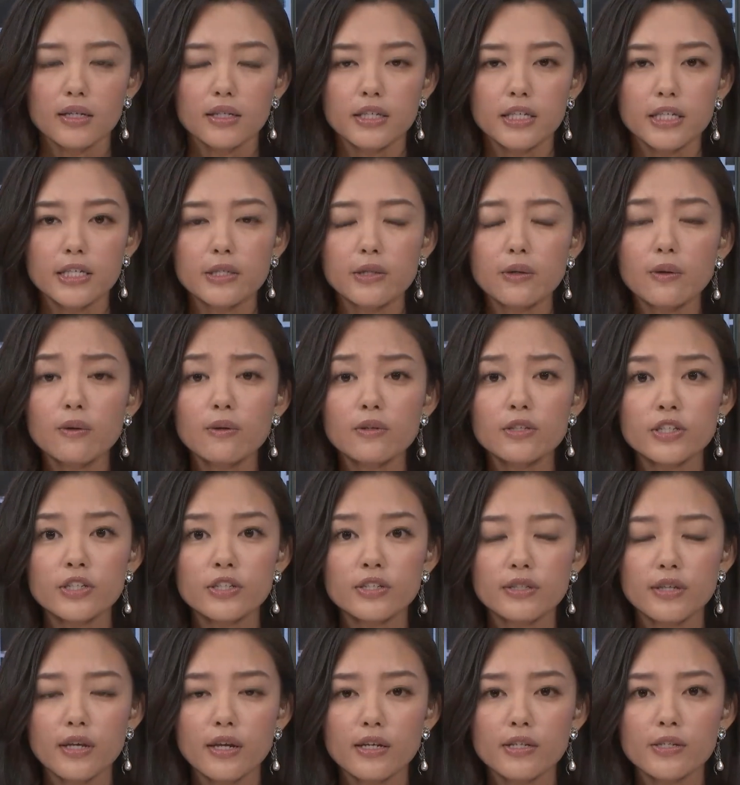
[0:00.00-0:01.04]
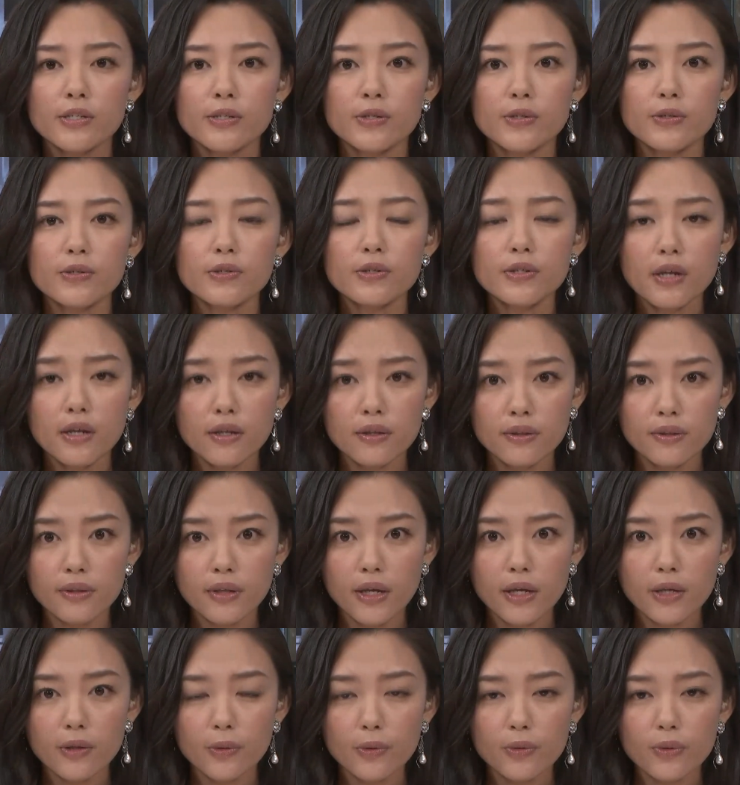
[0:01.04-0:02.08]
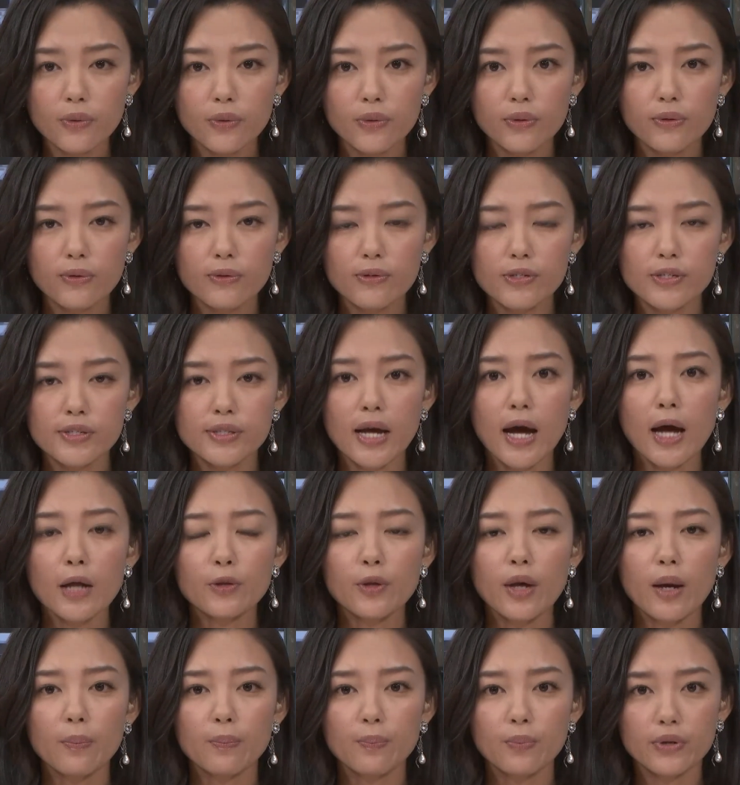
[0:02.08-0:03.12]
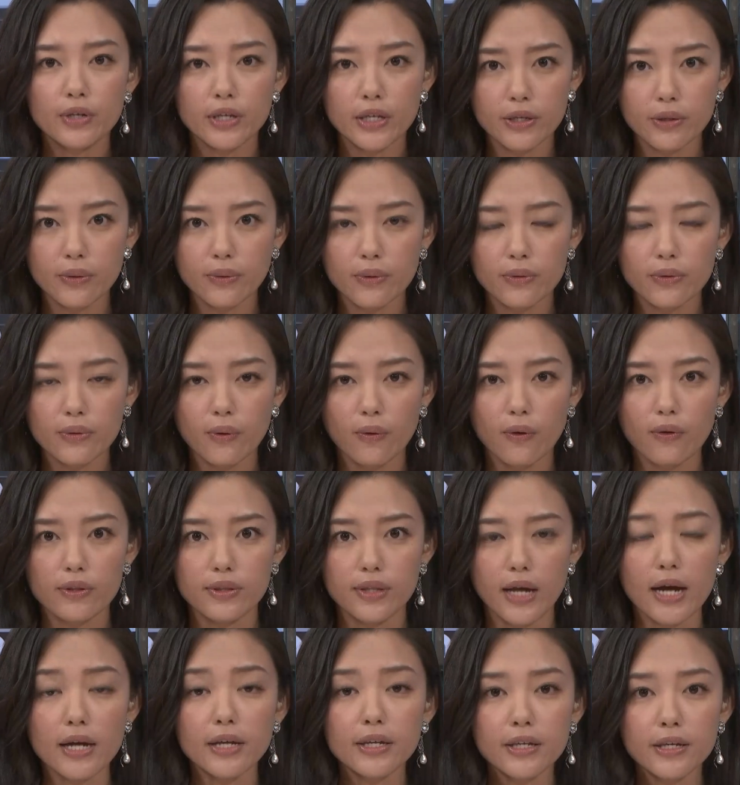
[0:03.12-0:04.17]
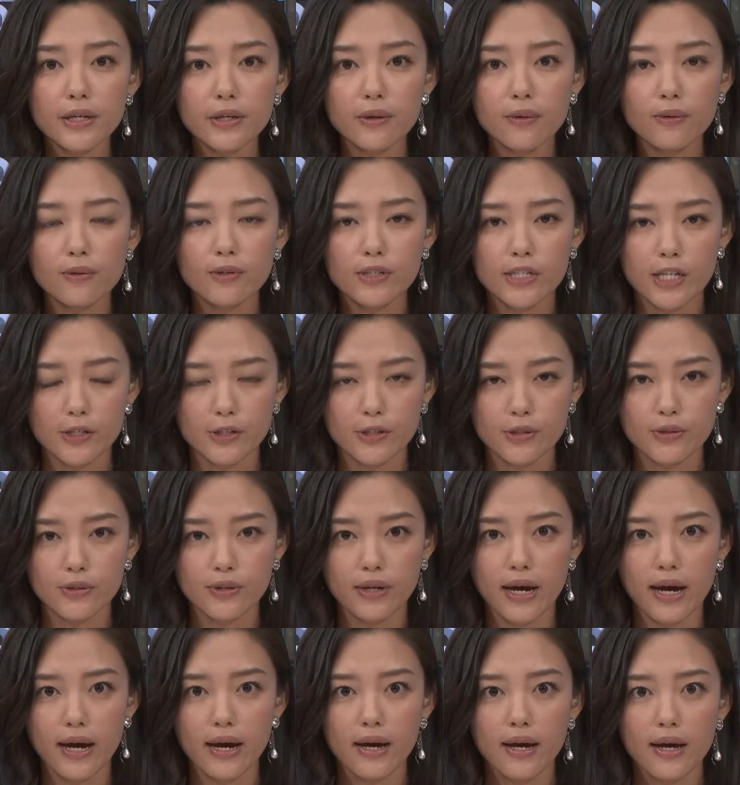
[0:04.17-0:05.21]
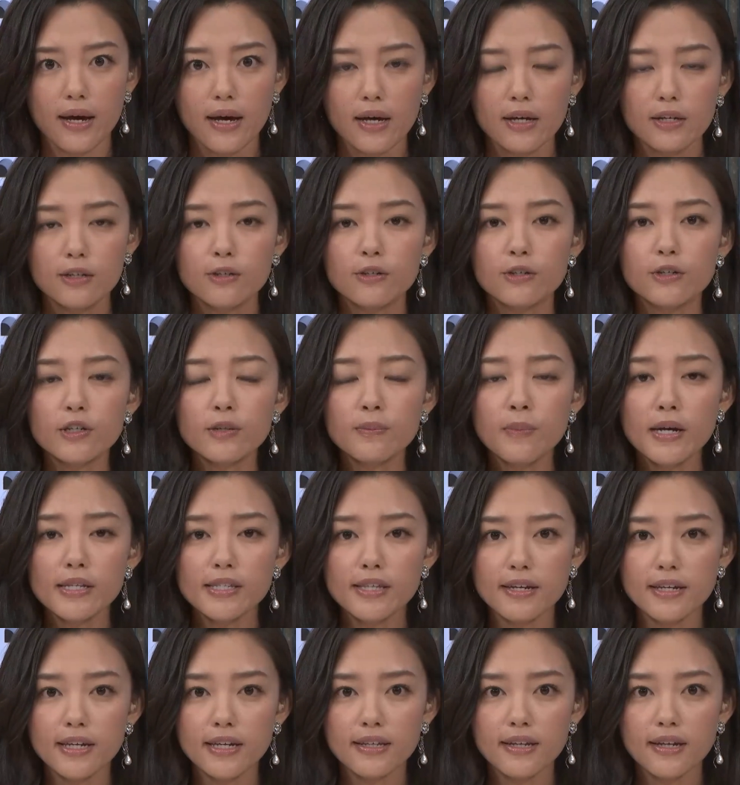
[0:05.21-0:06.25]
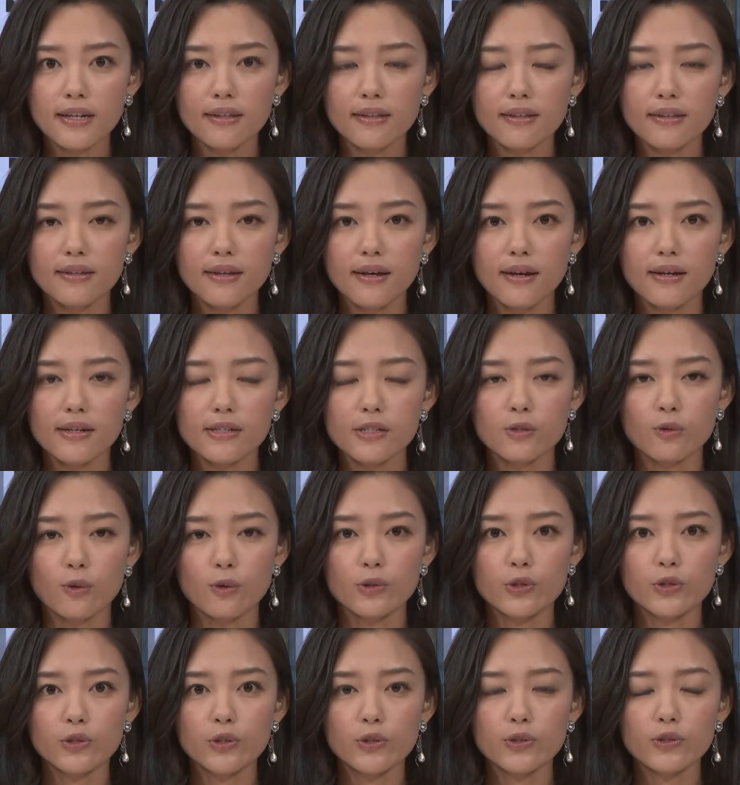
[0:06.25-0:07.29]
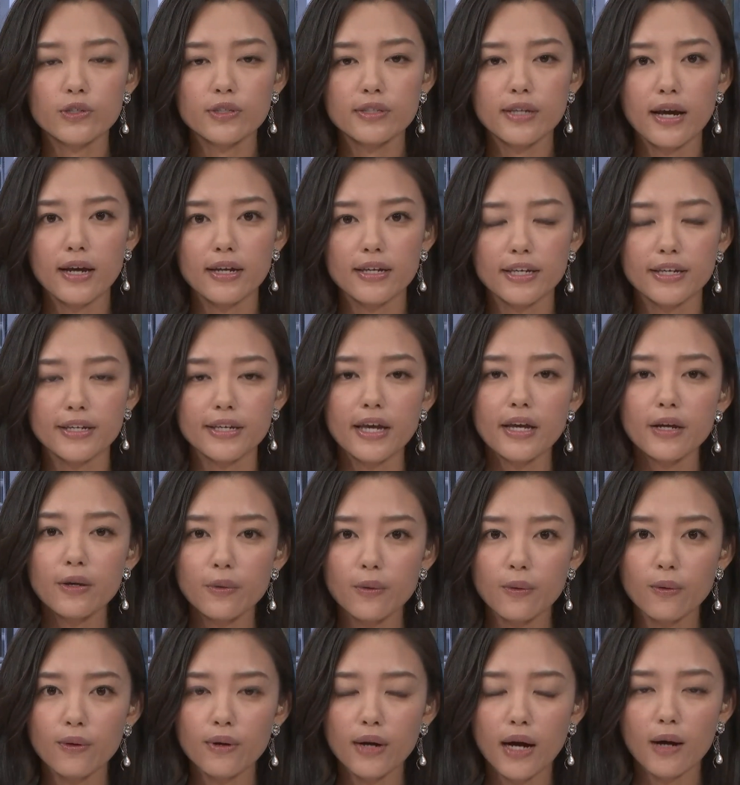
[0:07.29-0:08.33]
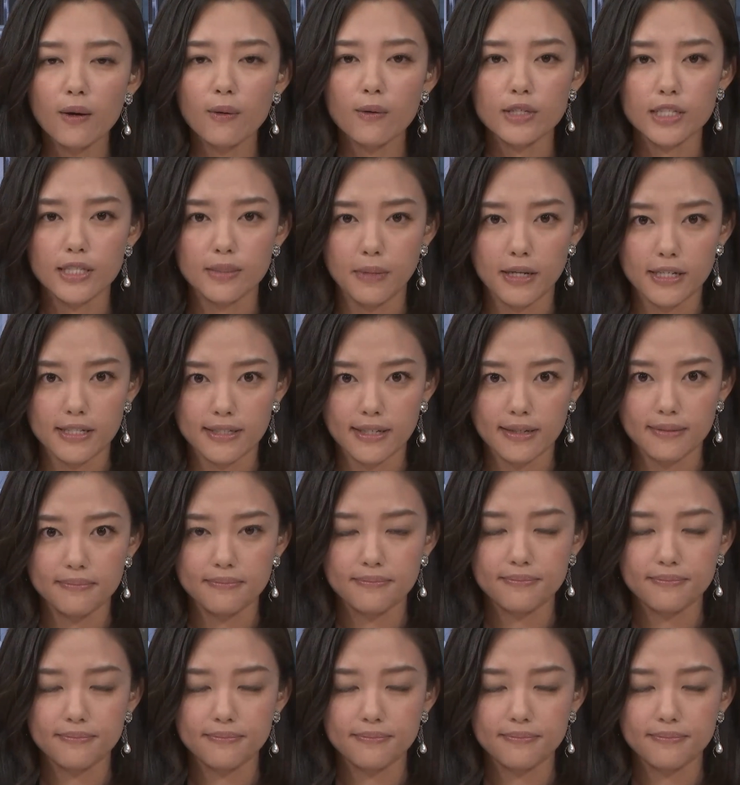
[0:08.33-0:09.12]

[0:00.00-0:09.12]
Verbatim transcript: 起業して数年程度というスタートアップ企業と大企業の社長が車座になって率直な意見交換をしました